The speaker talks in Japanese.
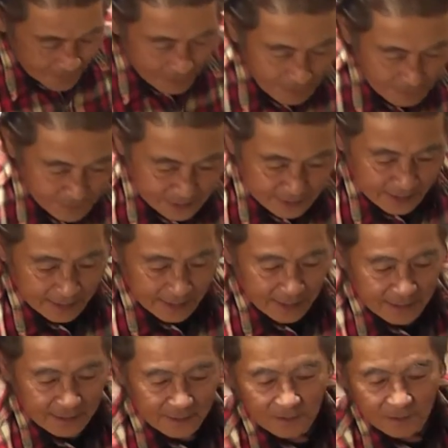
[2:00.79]
まあ、ぶら下げら
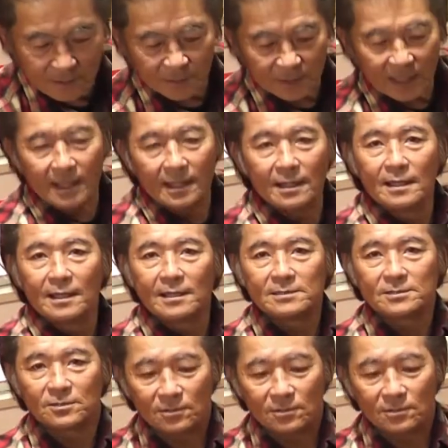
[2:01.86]
れるようにもね、ちょっ